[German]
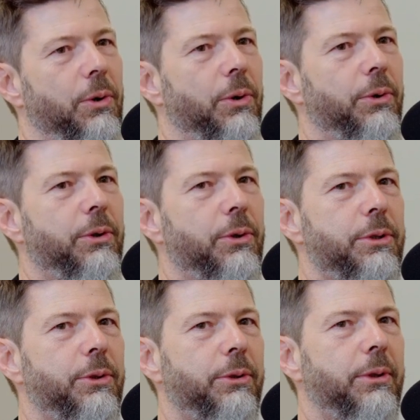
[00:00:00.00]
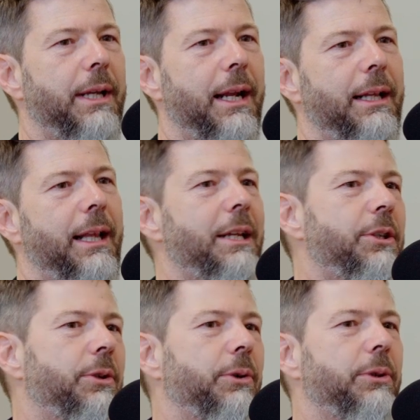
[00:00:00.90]
und auch so total klein
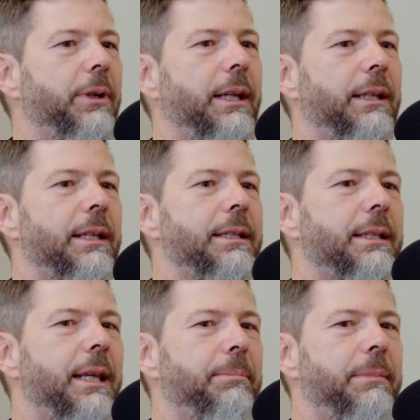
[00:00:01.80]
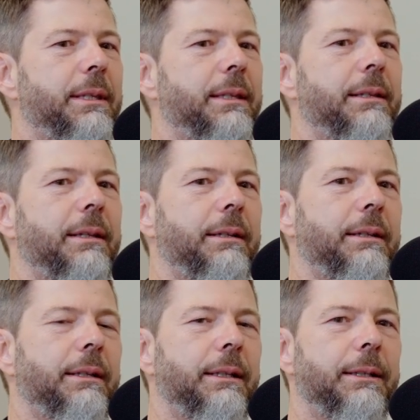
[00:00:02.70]
strukturiert. Also es gibt
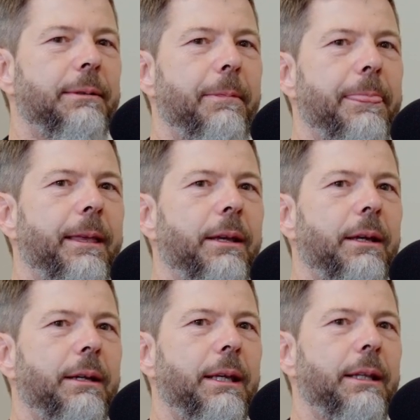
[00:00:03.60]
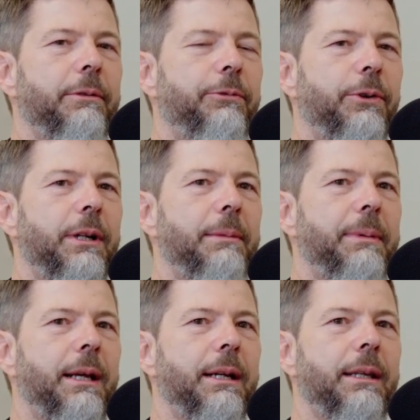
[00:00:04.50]
ähm, äh, in
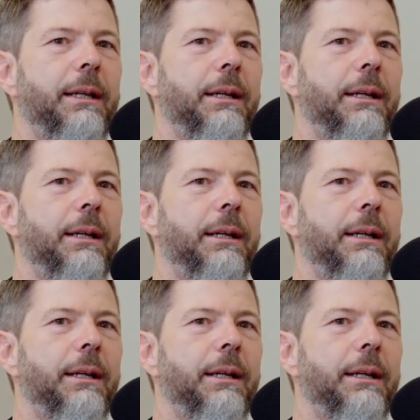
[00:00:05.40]
Vorarlberg